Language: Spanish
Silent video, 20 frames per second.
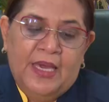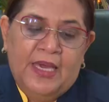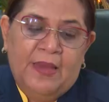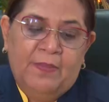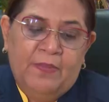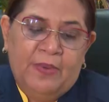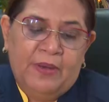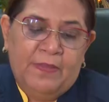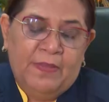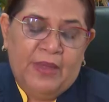
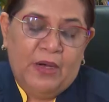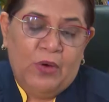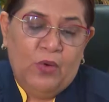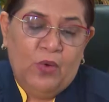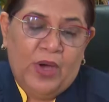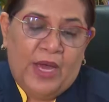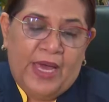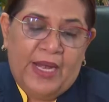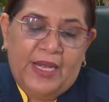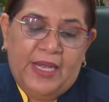En primer
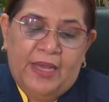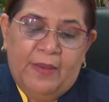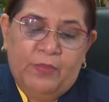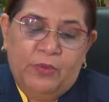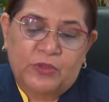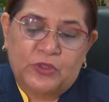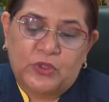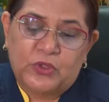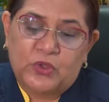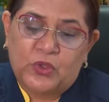lugar, la
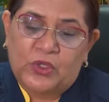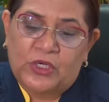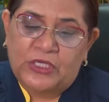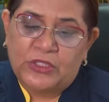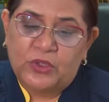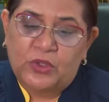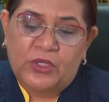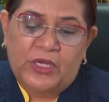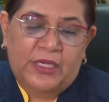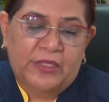exposición
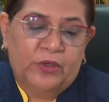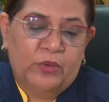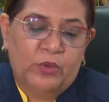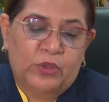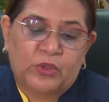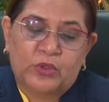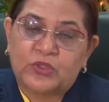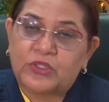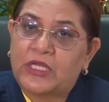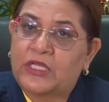nacional de
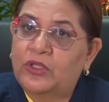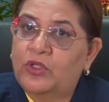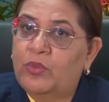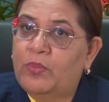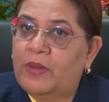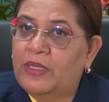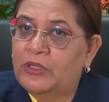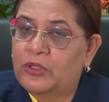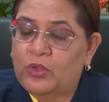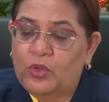nuestros
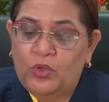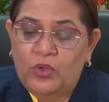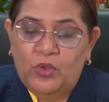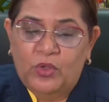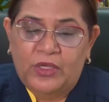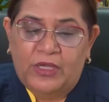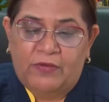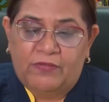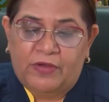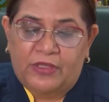santos
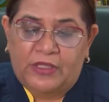patronos y el